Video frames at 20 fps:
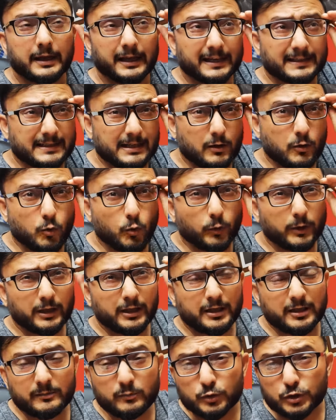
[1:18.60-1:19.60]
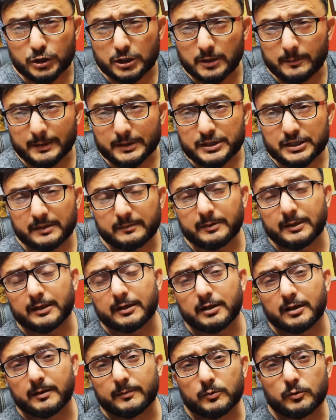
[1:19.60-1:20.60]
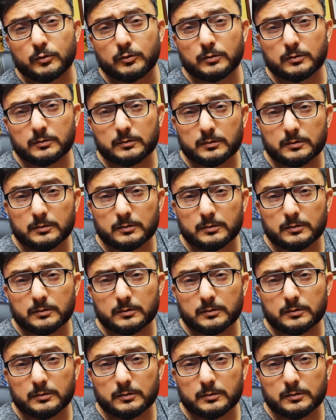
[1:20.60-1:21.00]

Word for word: ऐसा कोई ही मुश्किल बच्चा मिलेगा आपको